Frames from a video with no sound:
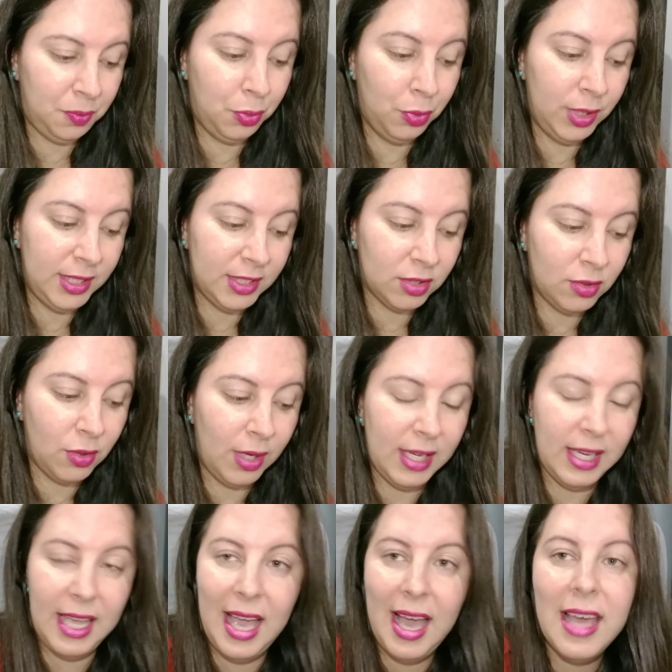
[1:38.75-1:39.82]
por
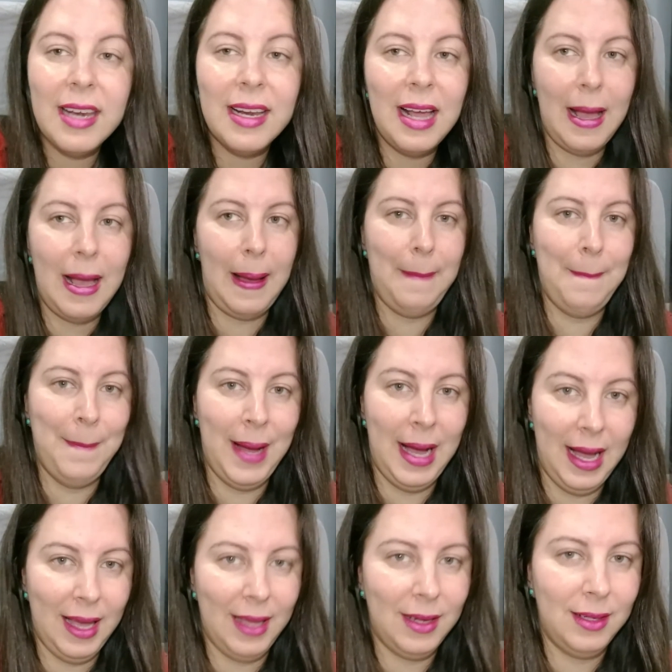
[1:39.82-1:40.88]
escolher
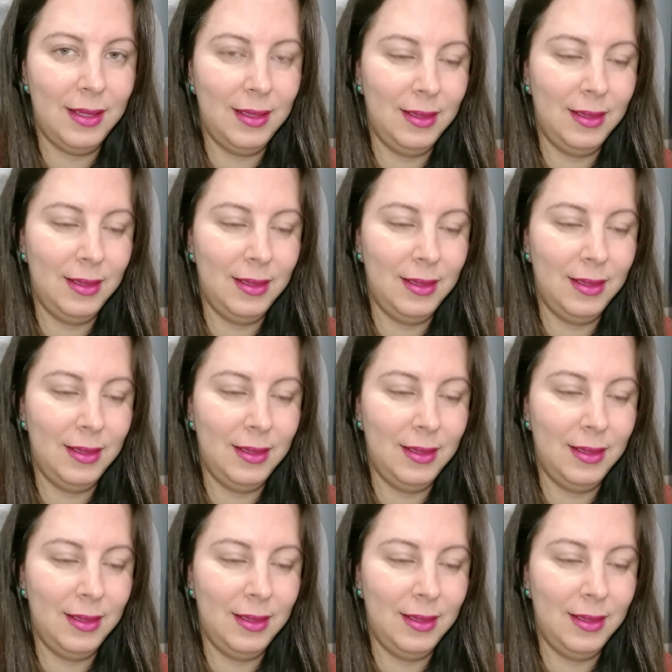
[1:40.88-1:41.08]
amar.